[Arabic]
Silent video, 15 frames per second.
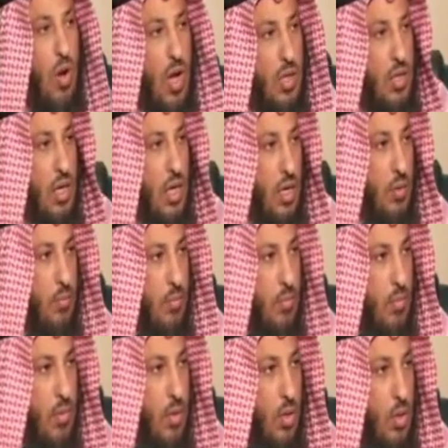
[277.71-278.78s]
وقدرهم
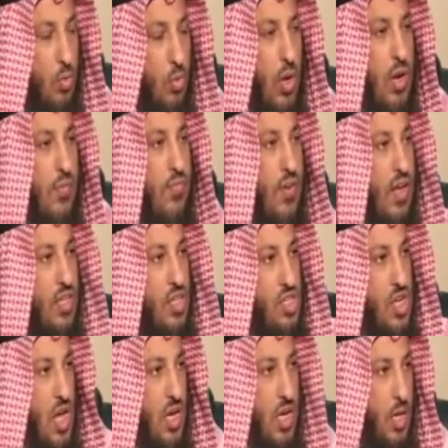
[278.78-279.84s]
ورفعة
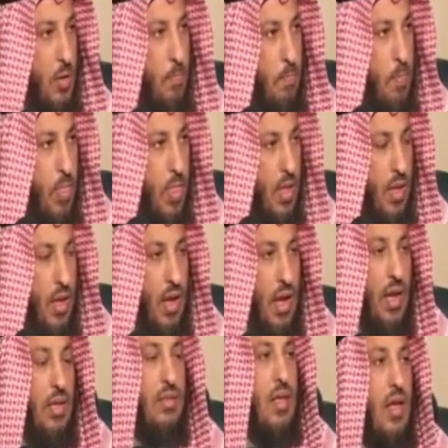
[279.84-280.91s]
شأنهم
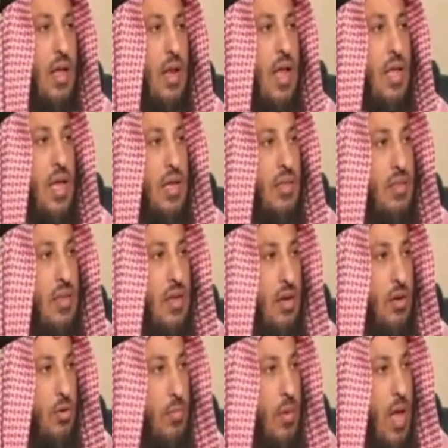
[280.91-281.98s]
حتى لا
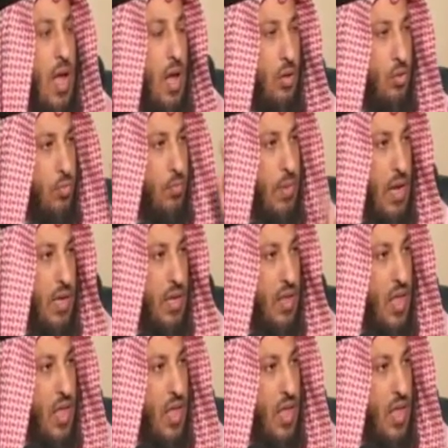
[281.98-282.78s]
يأتيكم أحد بعد